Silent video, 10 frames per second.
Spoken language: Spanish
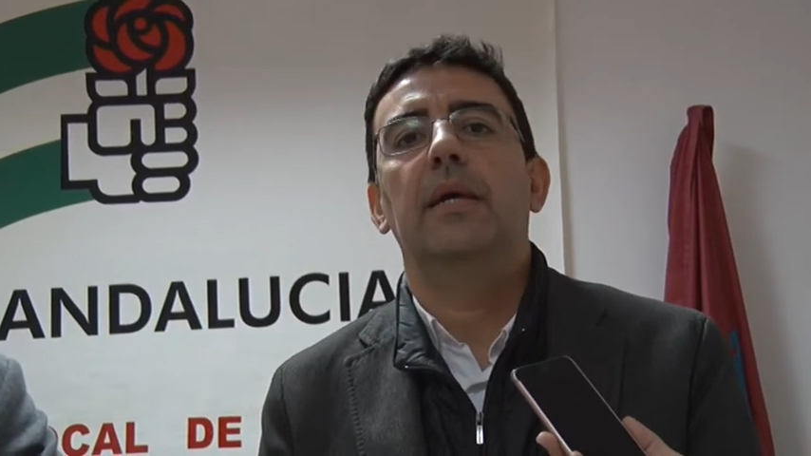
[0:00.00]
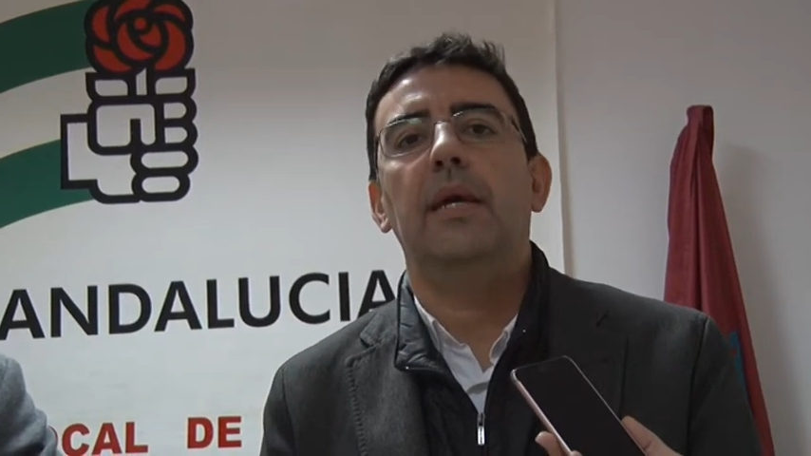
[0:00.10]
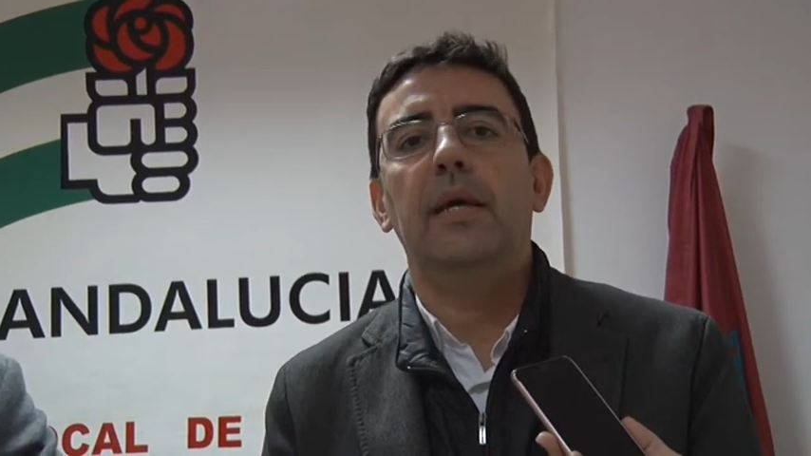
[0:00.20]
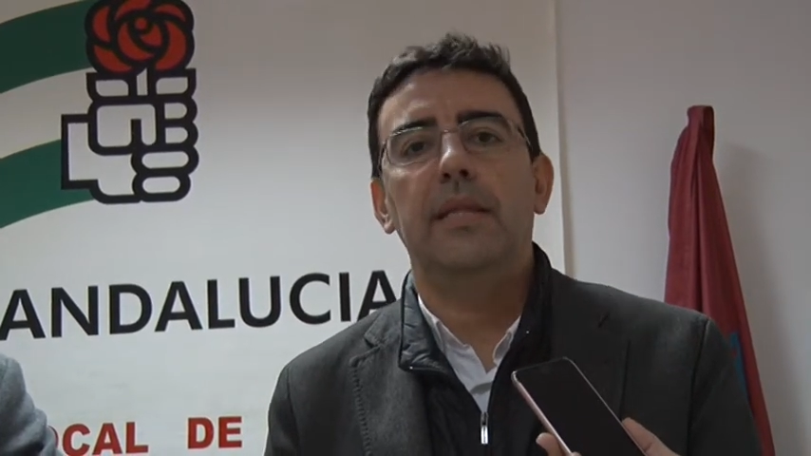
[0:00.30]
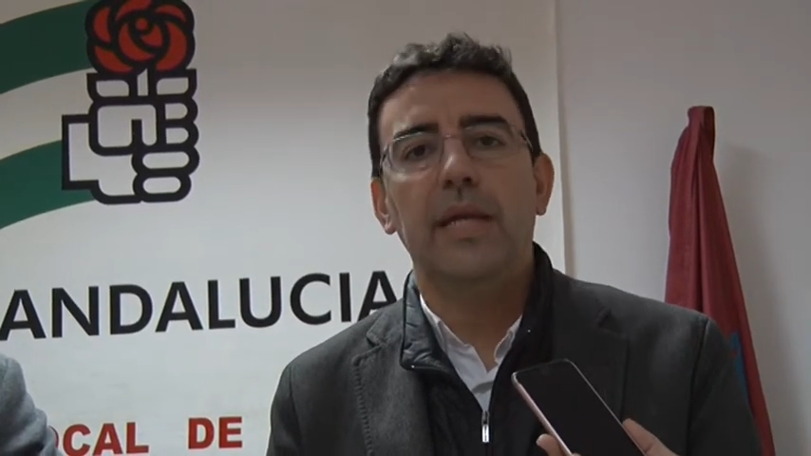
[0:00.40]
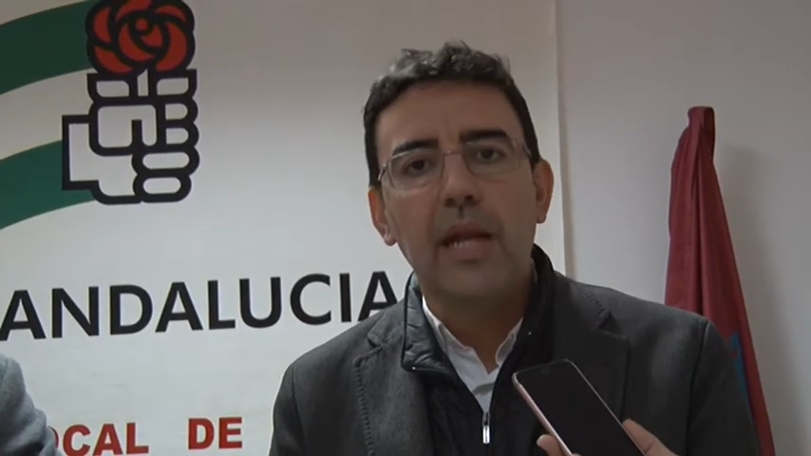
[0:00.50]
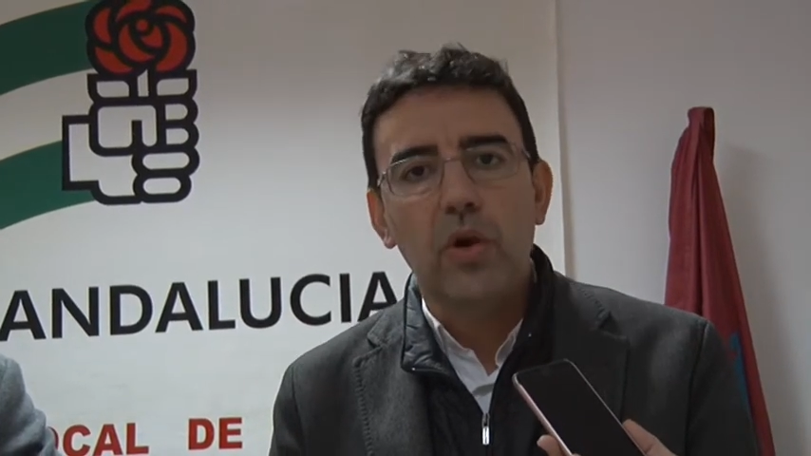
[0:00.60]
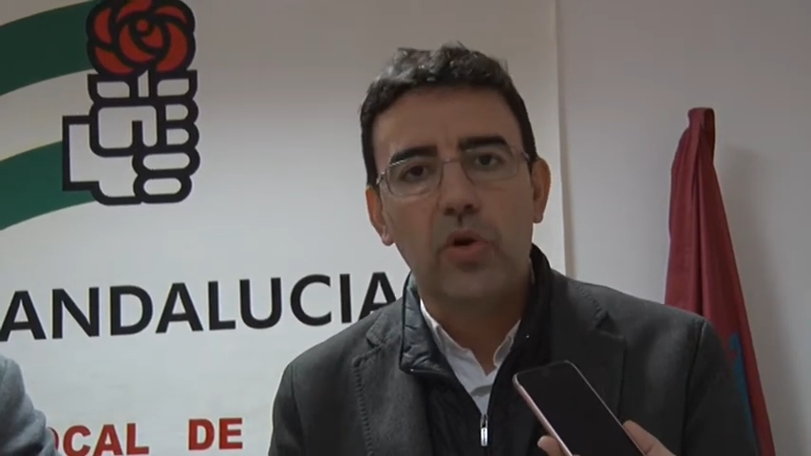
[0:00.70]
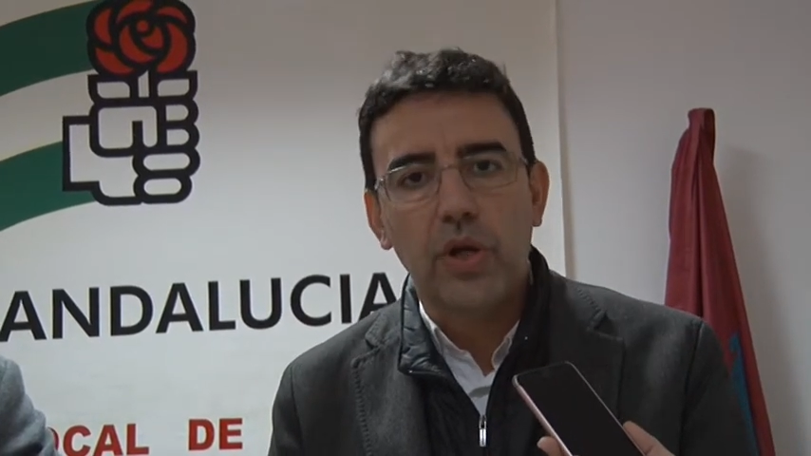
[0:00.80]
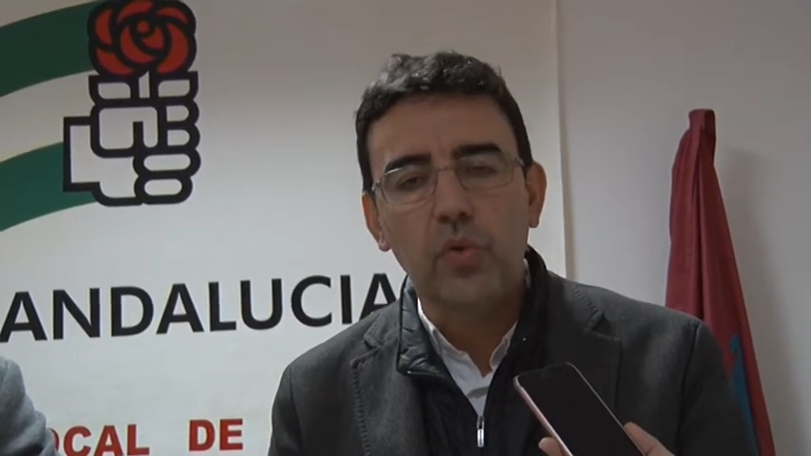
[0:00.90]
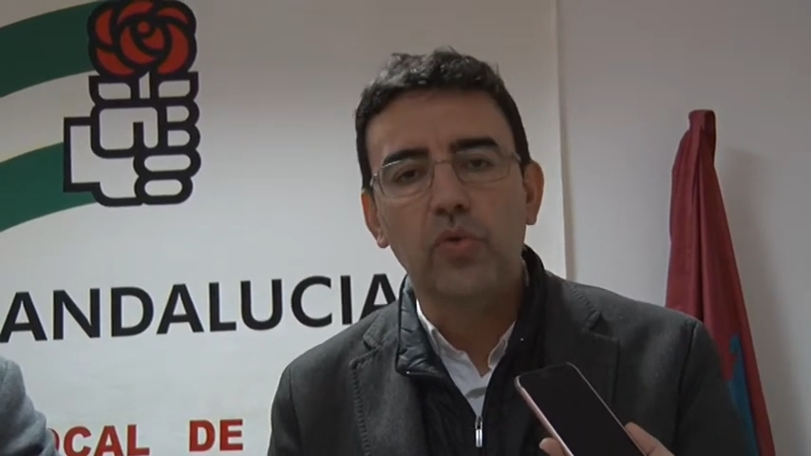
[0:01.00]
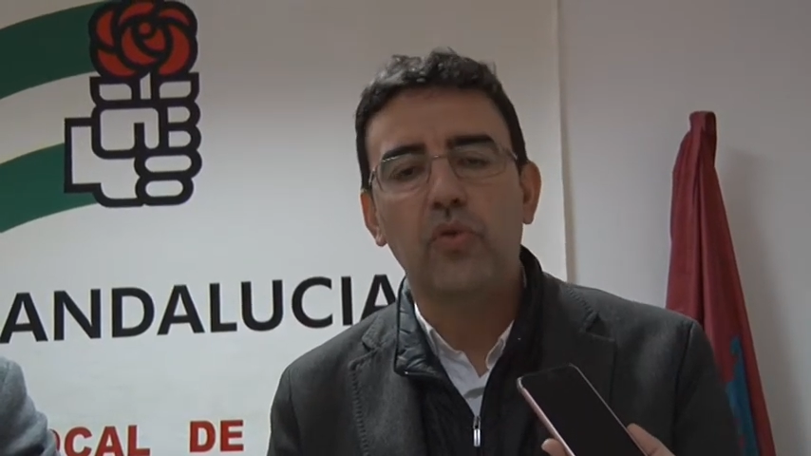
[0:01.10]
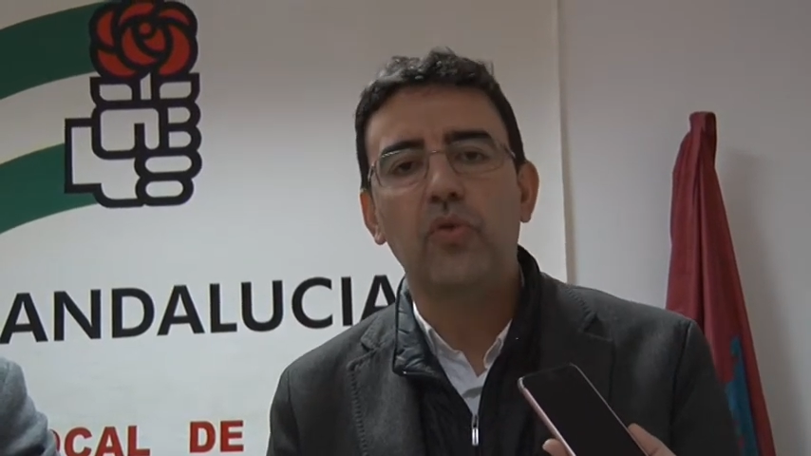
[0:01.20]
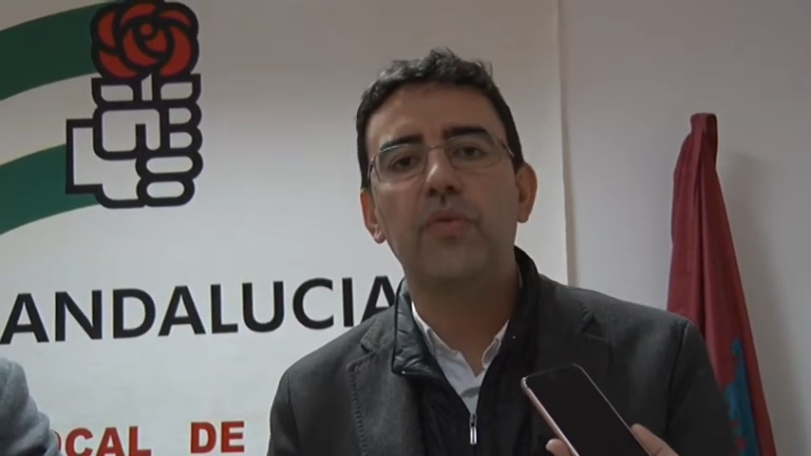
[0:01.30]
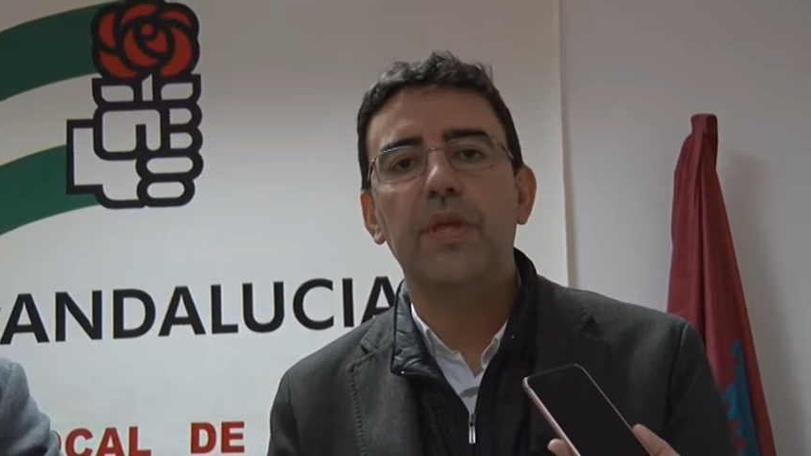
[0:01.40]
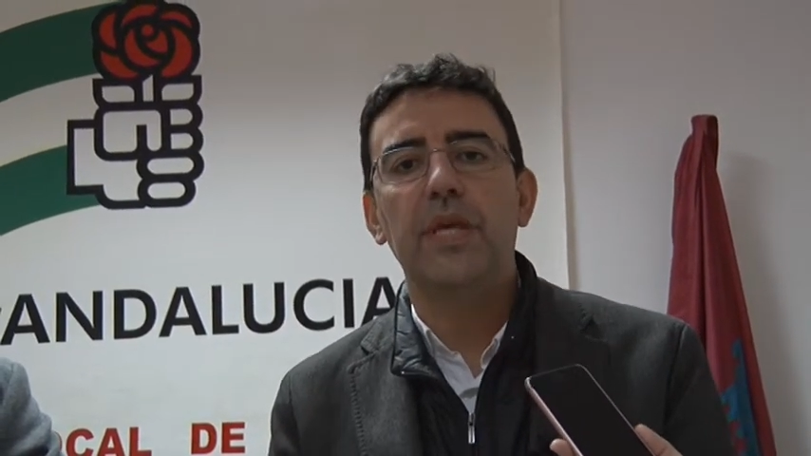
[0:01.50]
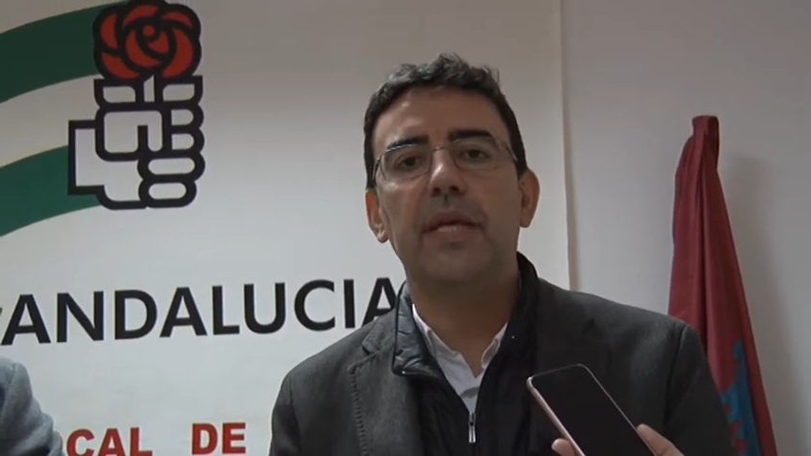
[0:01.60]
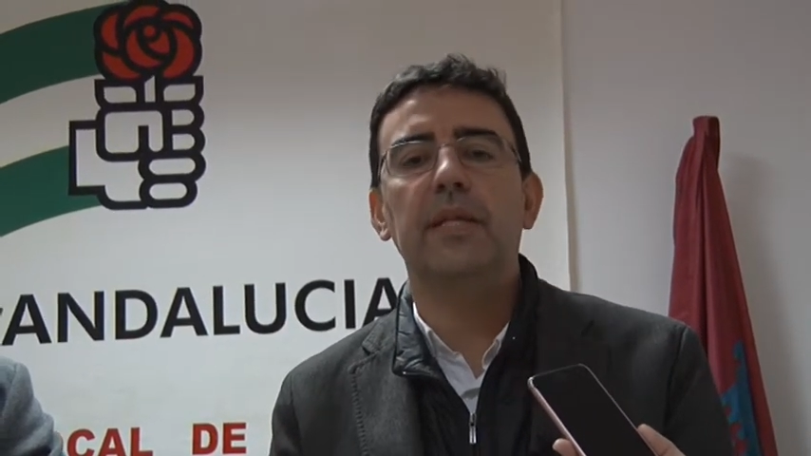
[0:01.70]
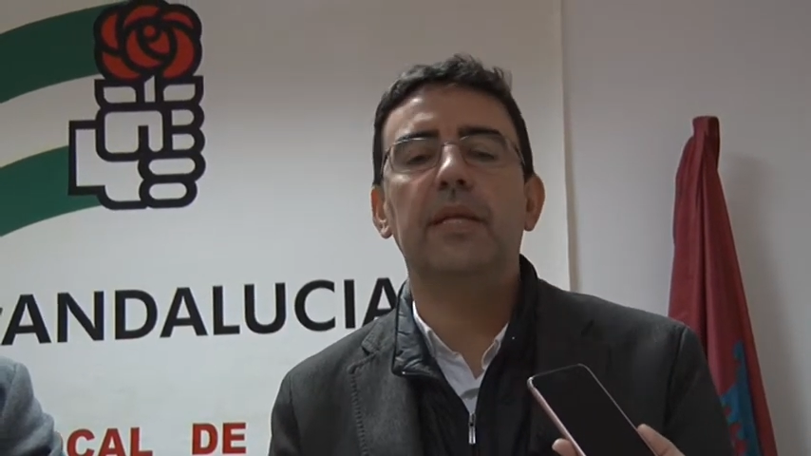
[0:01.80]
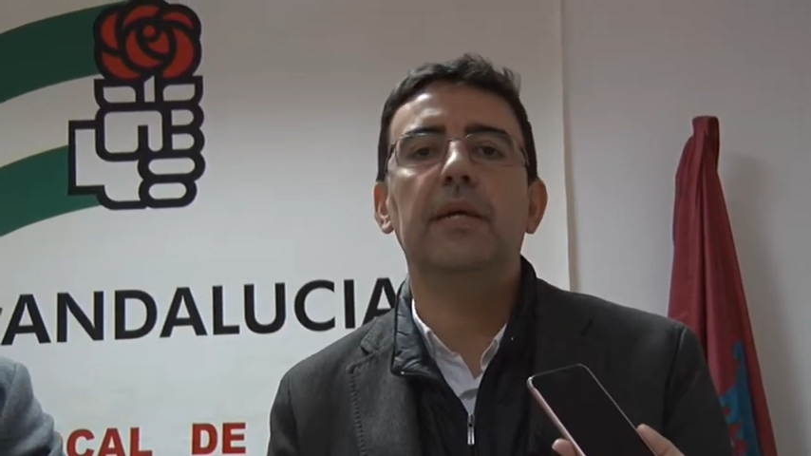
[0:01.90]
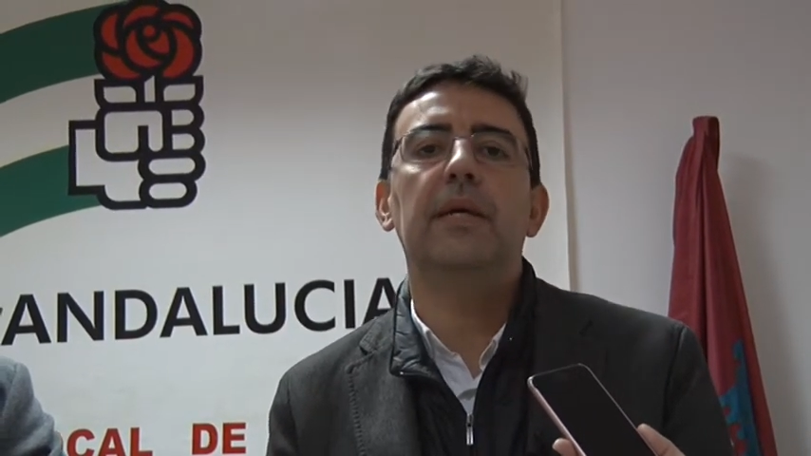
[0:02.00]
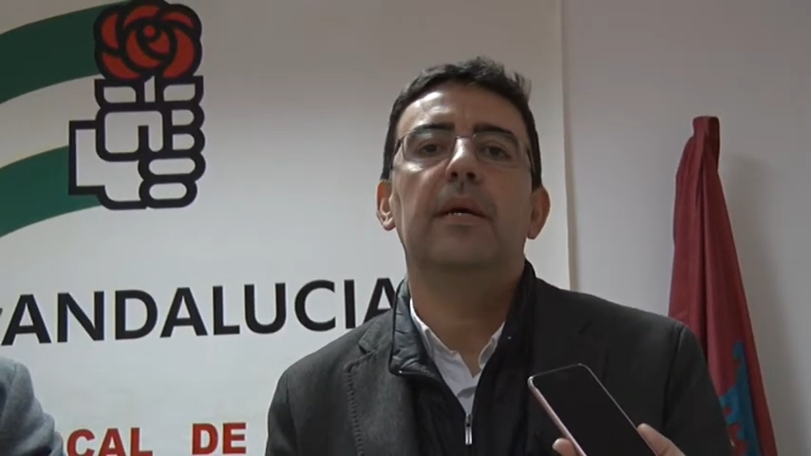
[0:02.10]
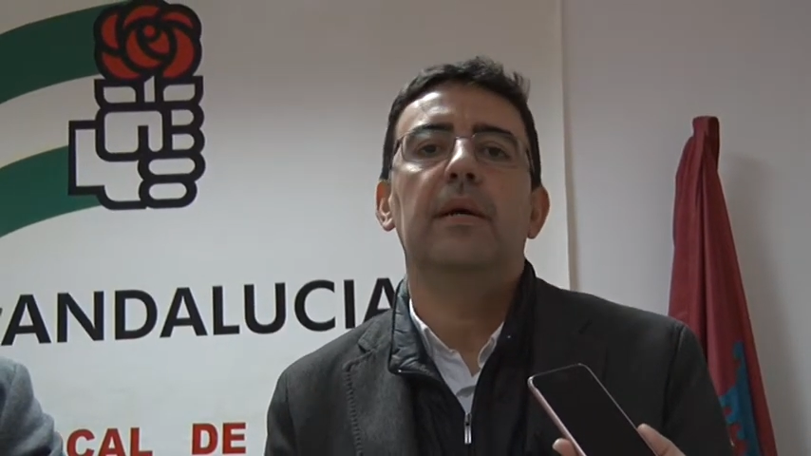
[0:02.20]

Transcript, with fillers: eh, tienen los recursos suficientes